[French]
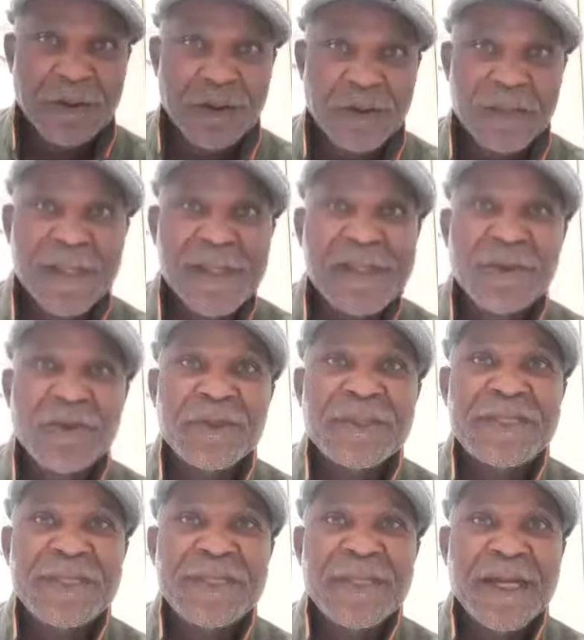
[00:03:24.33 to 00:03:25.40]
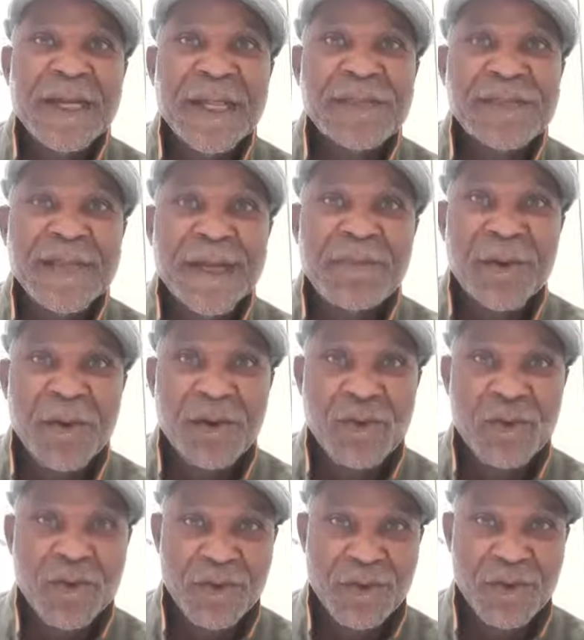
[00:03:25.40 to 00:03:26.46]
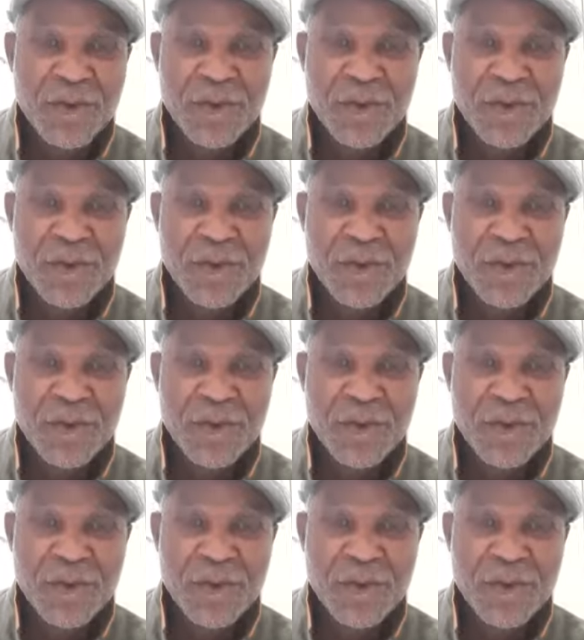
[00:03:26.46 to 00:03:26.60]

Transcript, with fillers: que j'essaie de tirer la sape en haut.